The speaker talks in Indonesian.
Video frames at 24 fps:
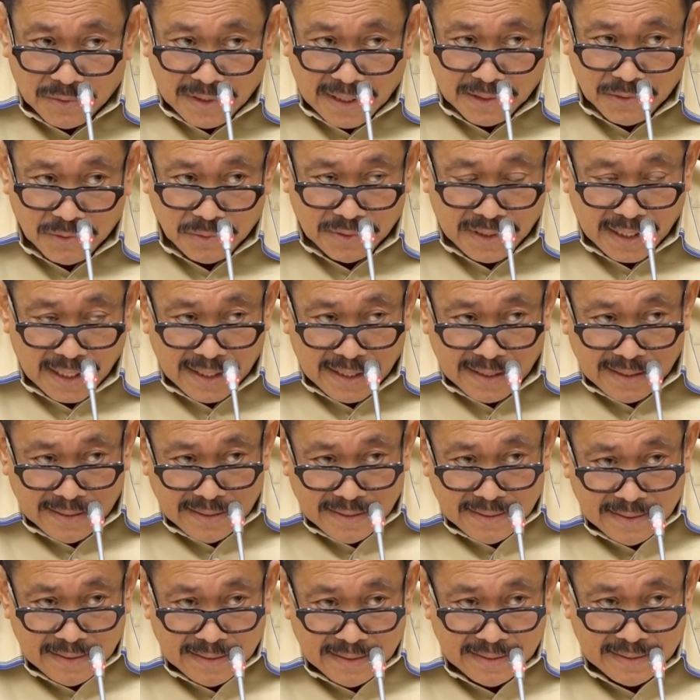juga sudah
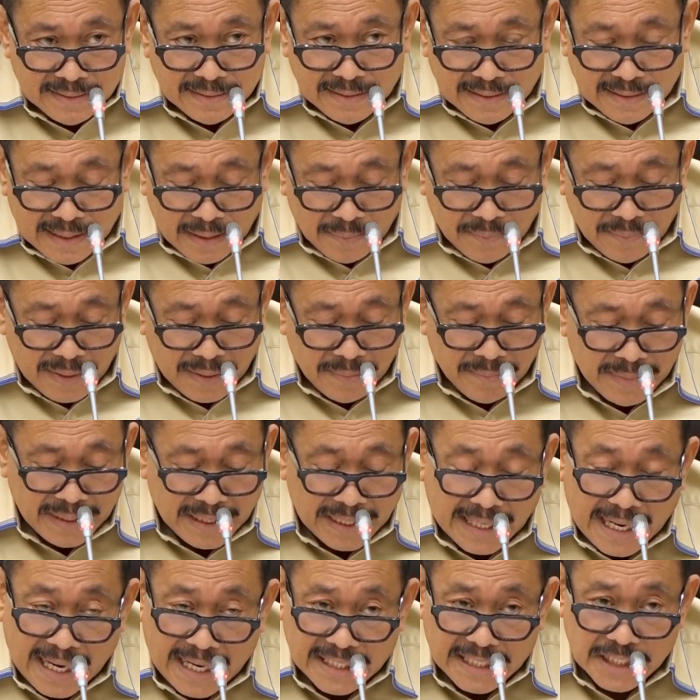apa
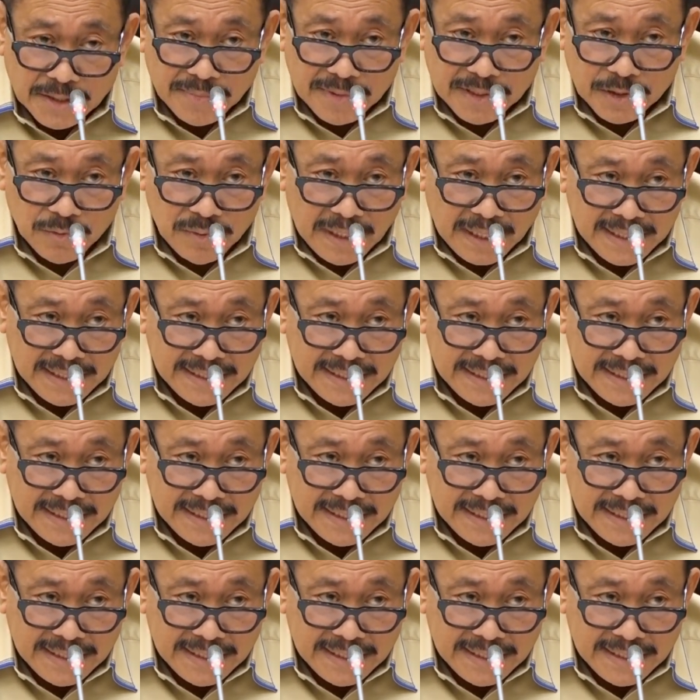mekanisme sudah